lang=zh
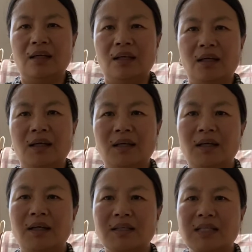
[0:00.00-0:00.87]

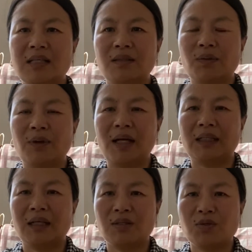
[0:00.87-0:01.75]
呃，这个的话
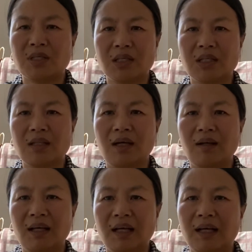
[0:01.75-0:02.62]
呢，就涉及
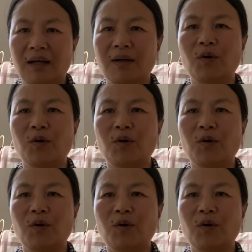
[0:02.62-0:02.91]
到了